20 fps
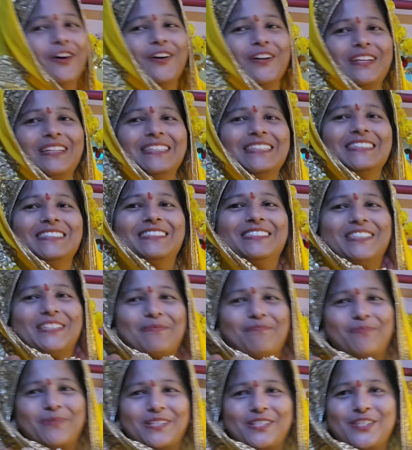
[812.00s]
और लीजिए
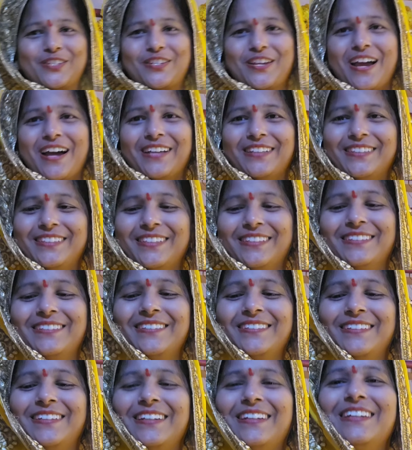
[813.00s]
प्रसाद
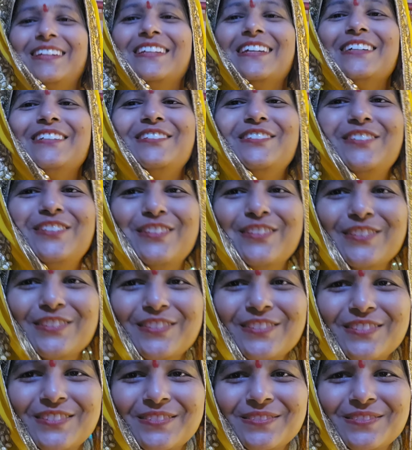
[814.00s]
लड्डू